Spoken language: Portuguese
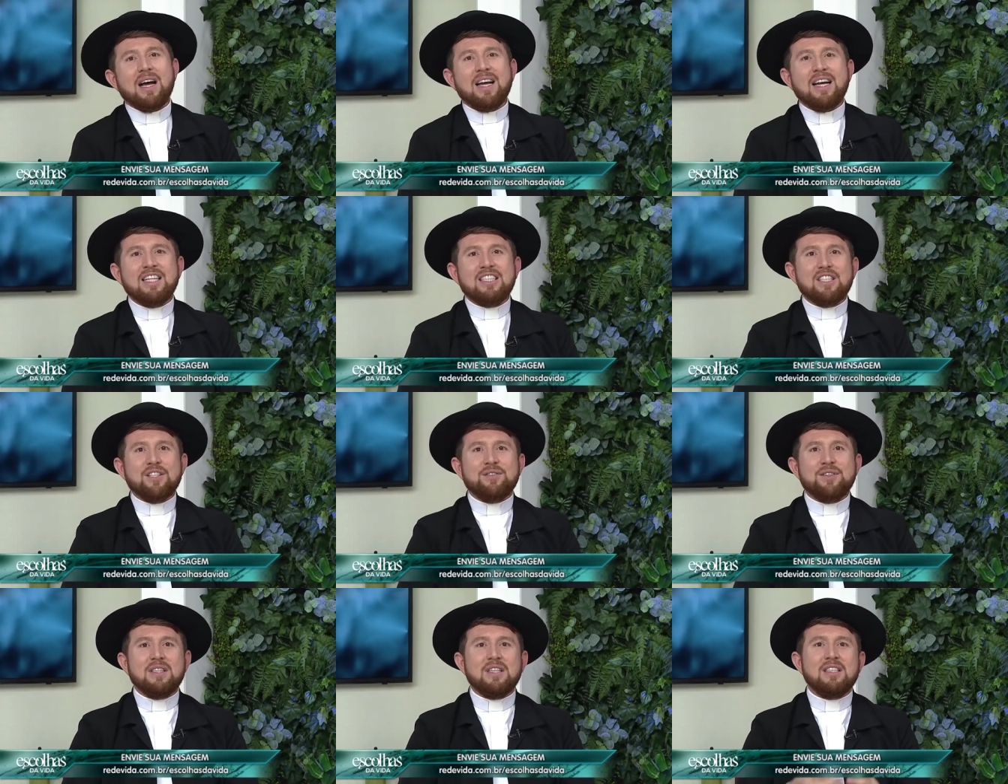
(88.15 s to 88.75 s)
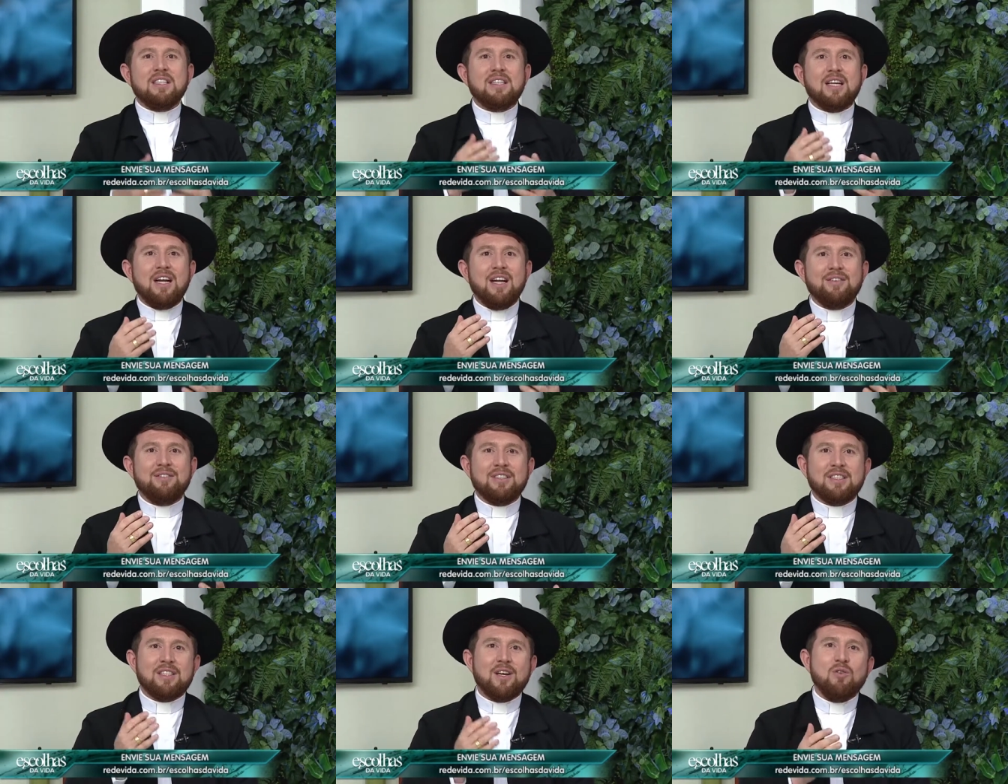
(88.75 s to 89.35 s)
a Rede Vida de
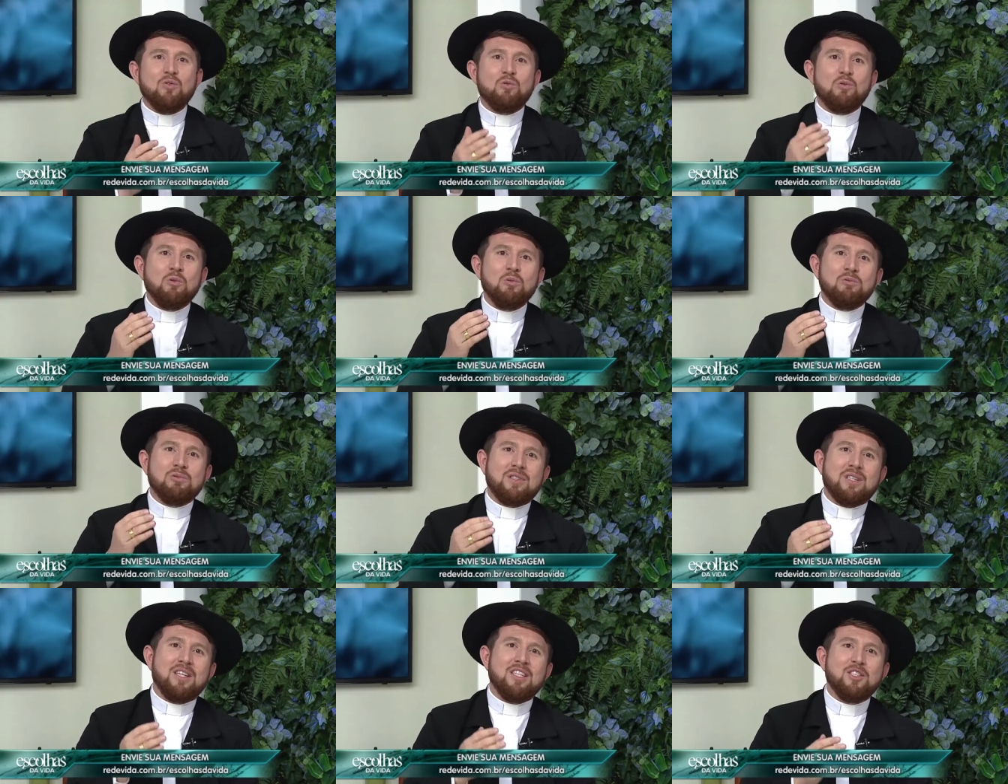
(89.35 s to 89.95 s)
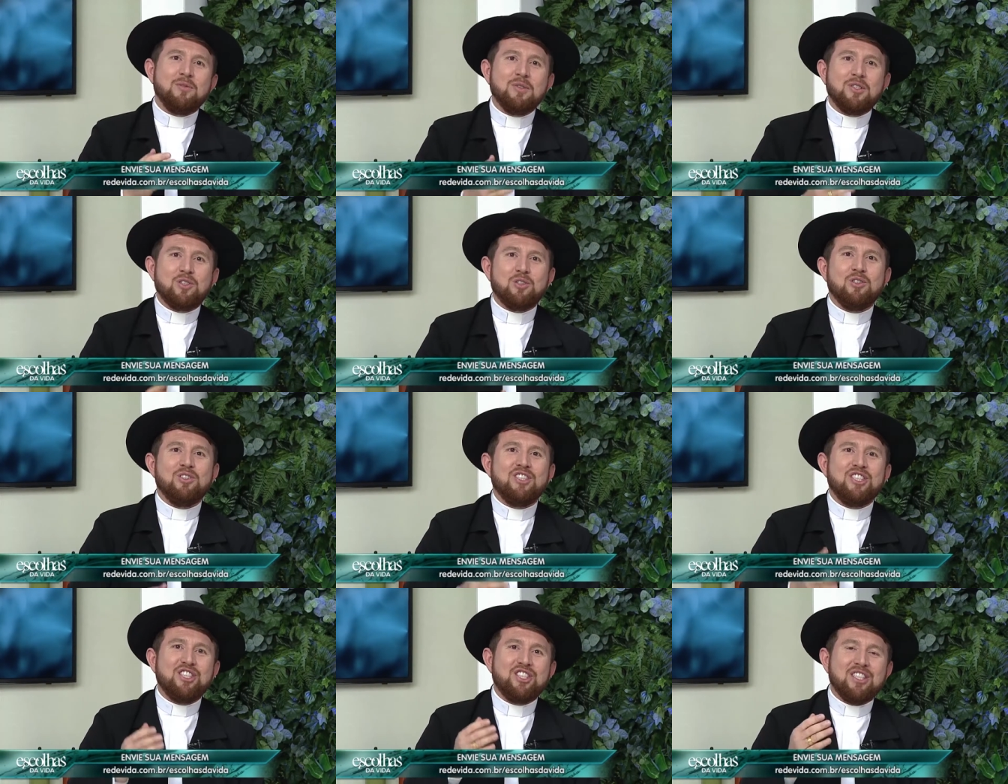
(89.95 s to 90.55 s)
Televisão com um
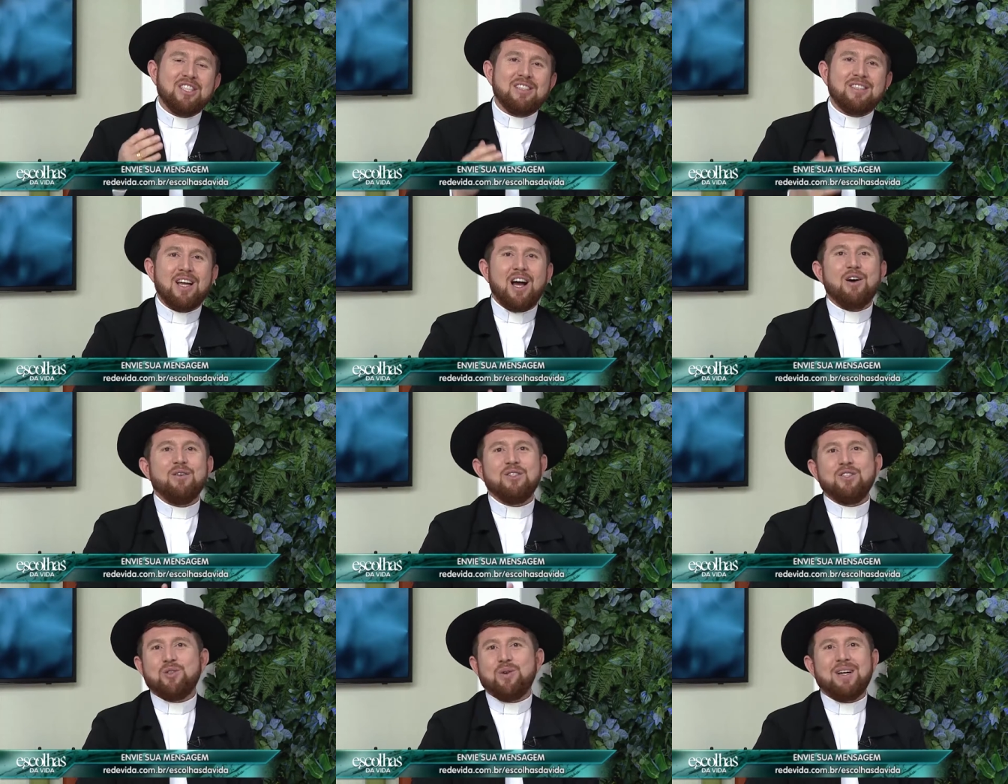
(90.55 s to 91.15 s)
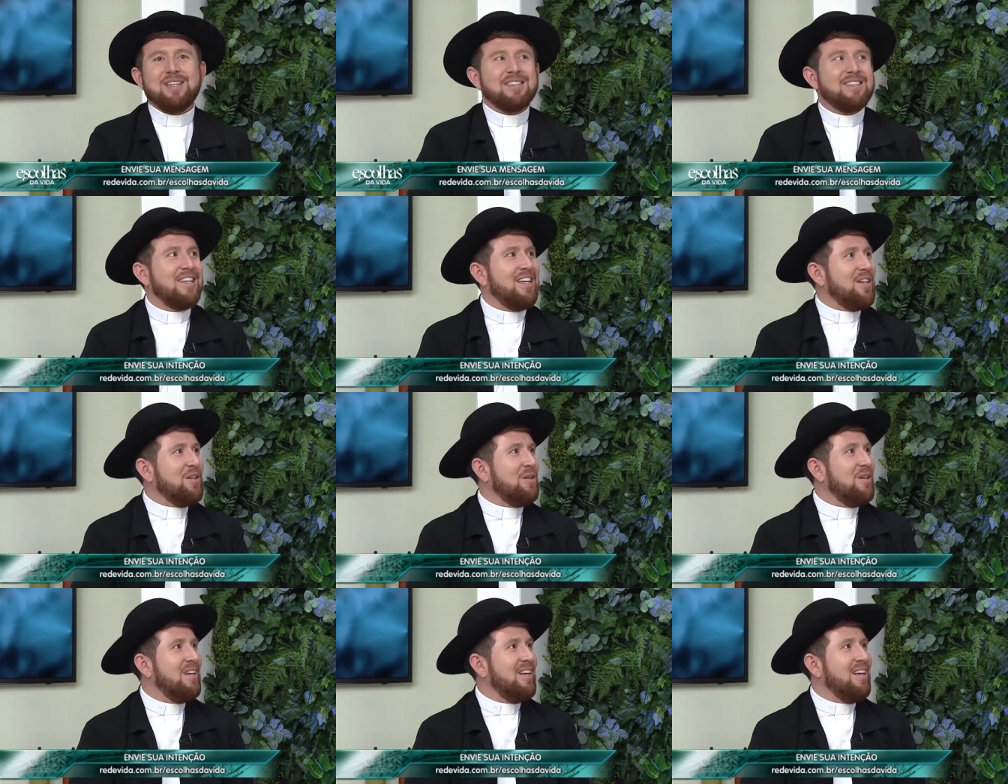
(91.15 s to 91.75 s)
transmissor digital em
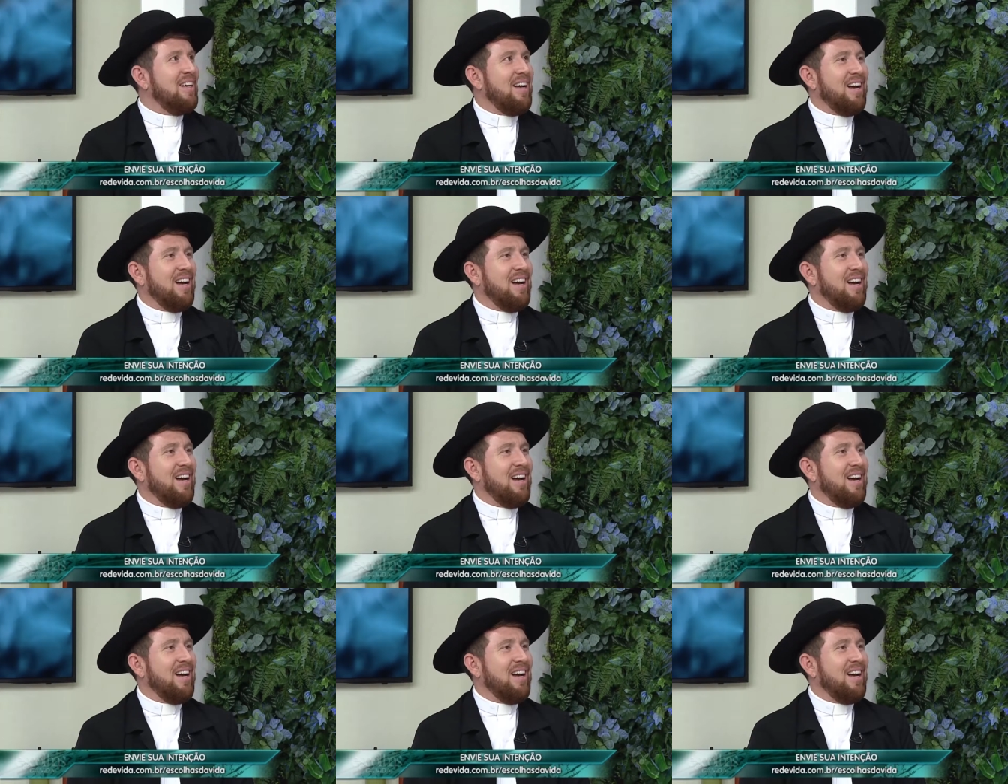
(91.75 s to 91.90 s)
Juazeiro.